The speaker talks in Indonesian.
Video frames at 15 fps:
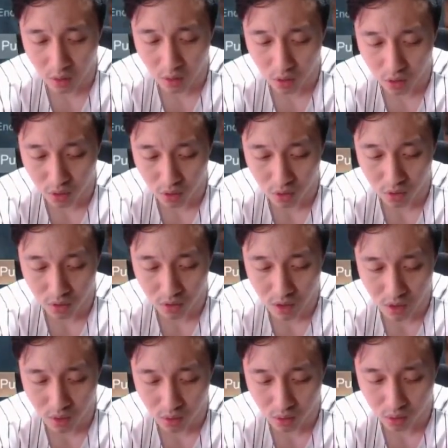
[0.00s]

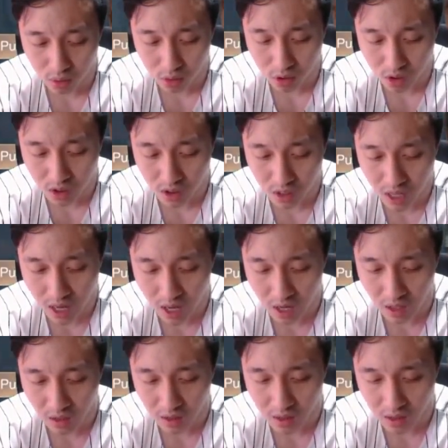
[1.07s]
ujung-ujungnya untuk skin
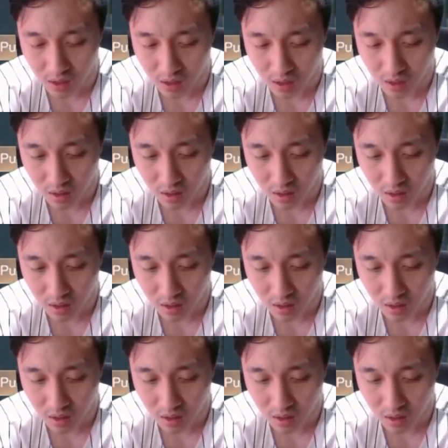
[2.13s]
lagi.